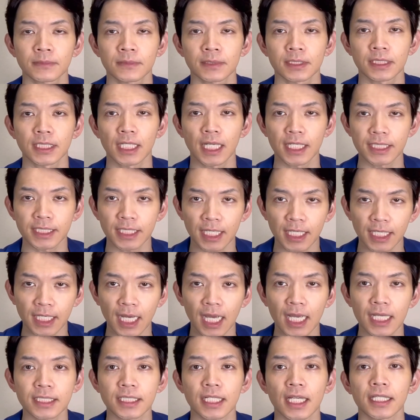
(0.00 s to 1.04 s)
税制
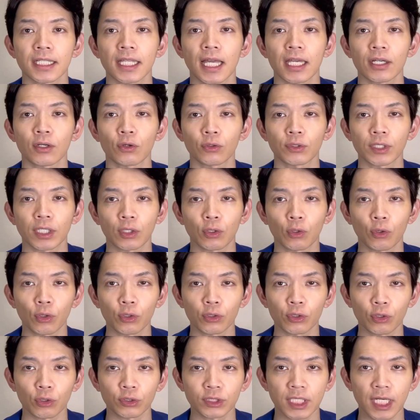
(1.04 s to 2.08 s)
改正大綱で公
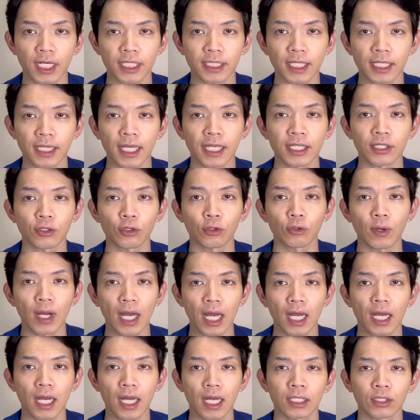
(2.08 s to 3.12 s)
表された内容
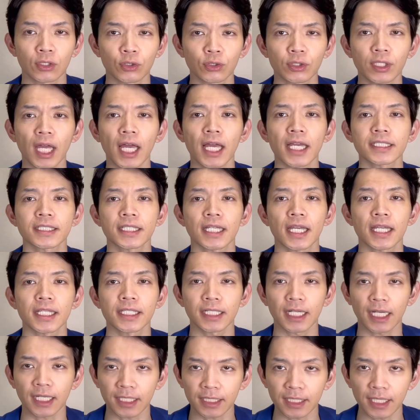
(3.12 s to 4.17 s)
は具体性に
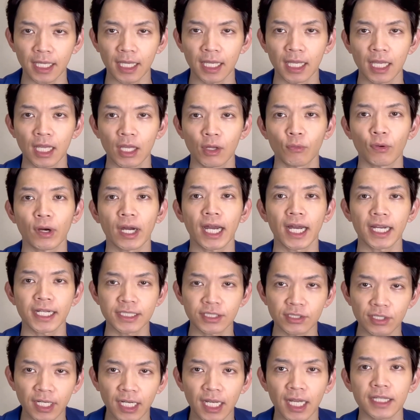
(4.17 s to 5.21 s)
欠けて分かり
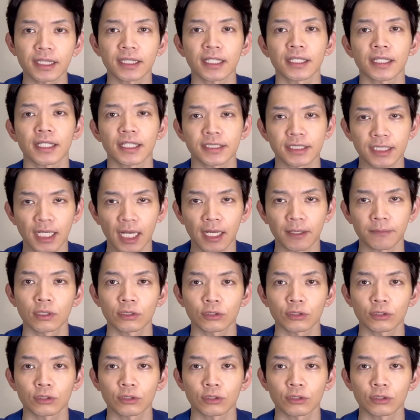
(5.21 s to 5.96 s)
づらかったんですが、